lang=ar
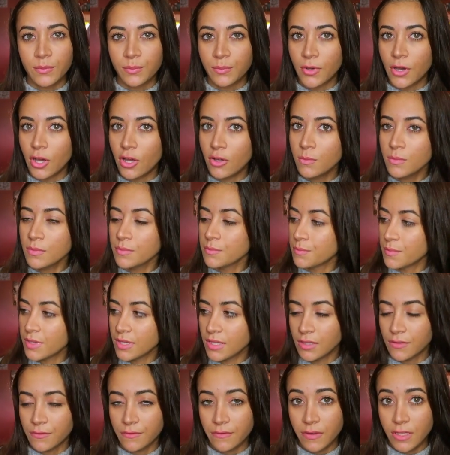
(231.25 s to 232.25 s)
بالم
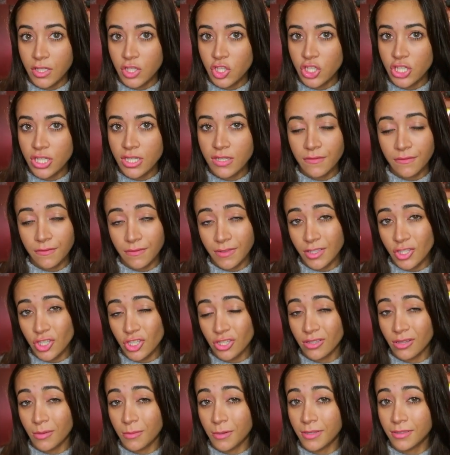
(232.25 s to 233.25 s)
من فيتشي
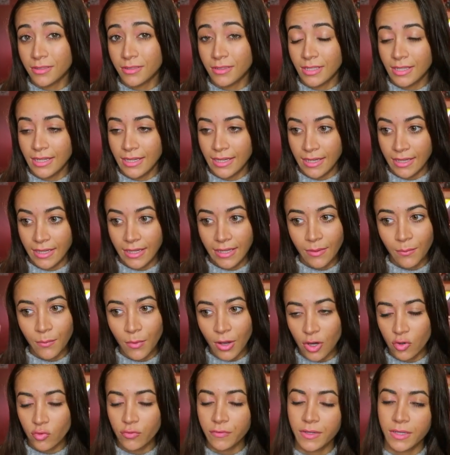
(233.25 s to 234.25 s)
فيتشي طبعا آه،
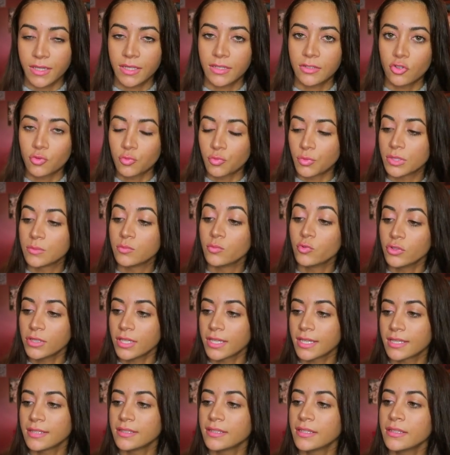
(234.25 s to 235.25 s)
معروفة جدا
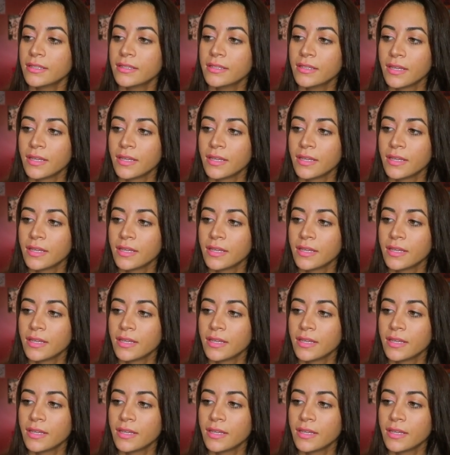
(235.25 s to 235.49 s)
ومضمونة جدا